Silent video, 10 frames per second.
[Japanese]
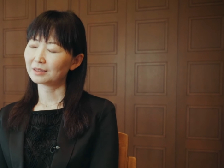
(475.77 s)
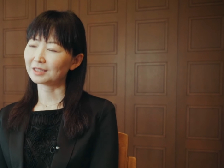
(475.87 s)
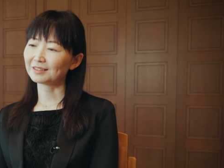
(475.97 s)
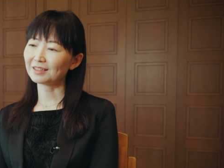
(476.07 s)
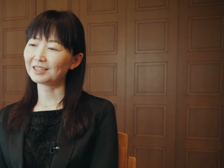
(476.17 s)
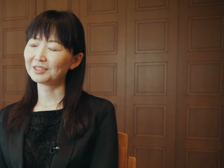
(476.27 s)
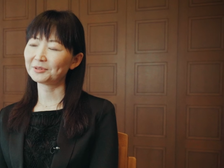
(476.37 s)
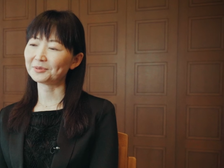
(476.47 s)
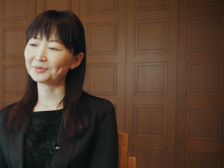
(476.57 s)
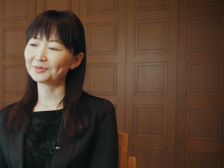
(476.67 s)
実際
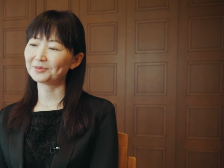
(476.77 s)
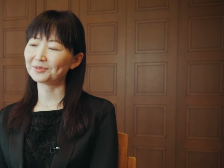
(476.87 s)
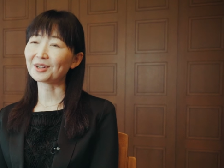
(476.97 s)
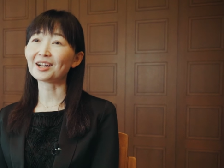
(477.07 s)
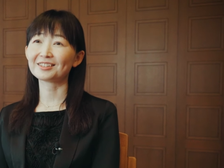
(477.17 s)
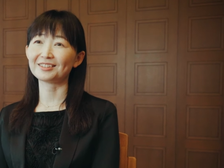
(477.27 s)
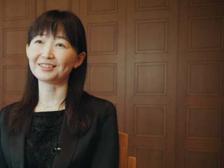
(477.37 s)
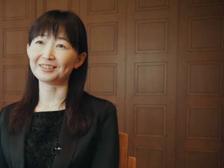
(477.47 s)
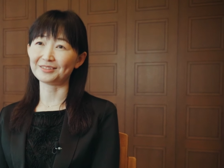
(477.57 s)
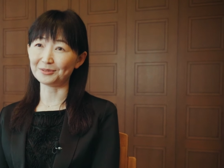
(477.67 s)
に受か
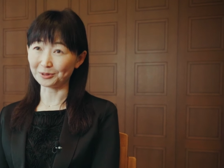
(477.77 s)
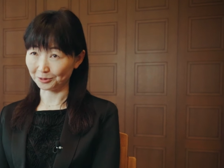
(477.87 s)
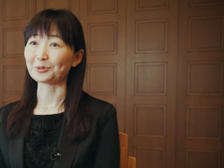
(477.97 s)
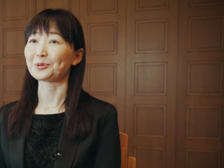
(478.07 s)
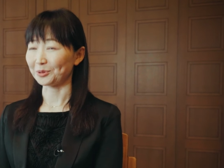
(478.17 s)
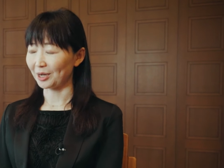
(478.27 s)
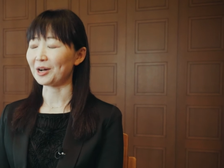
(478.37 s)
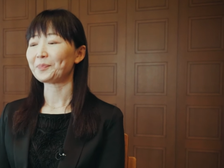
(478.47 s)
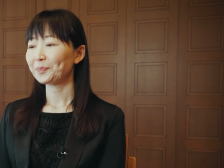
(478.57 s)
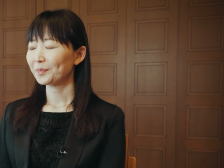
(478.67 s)
ることと
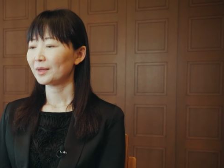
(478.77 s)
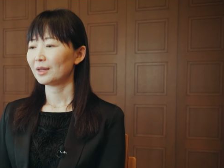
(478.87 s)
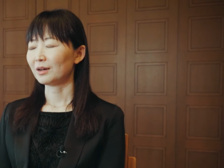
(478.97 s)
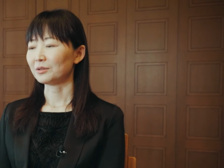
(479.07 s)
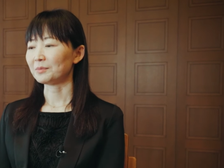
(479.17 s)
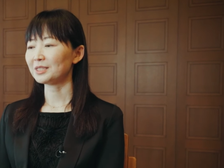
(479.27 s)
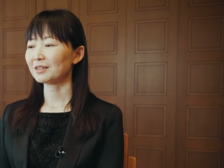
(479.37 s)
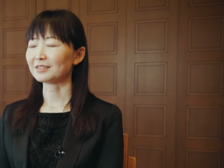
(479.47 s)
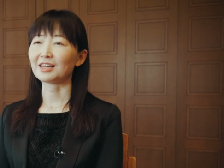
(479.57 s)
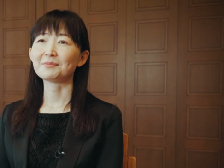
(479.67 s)
かあのま
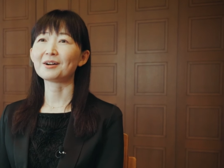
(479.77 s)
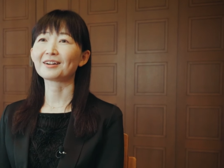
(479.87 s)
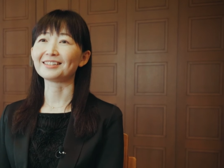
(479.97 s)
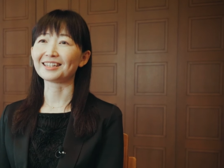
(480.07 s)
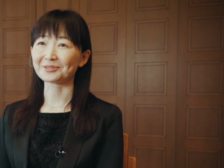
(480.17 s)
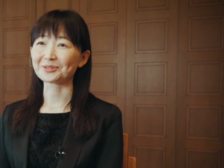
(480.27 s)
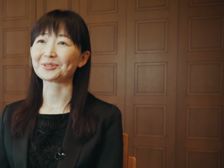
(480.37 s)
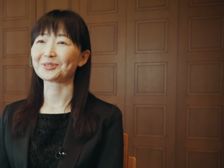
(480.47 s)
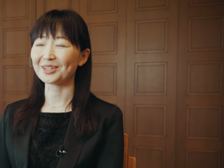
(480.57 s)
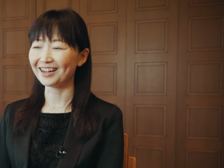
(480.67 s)
さか裁判官になるこ
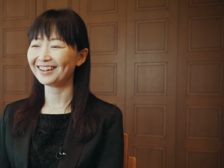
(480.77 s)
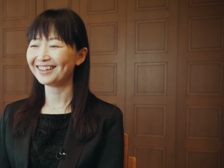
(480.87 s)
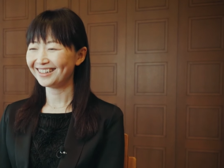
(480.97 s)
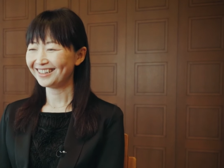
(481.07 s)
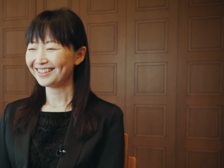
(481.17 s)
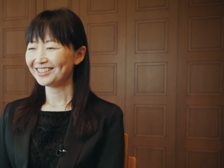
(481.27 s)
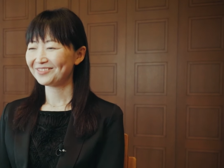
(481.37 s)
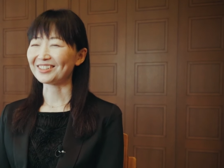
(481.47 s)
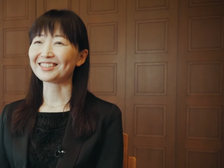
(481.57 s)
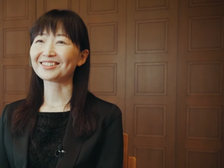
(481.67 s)
ととか
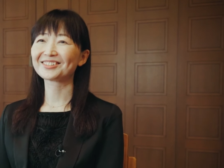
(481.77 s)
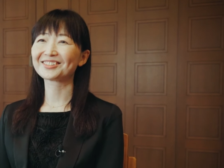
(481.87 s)
全く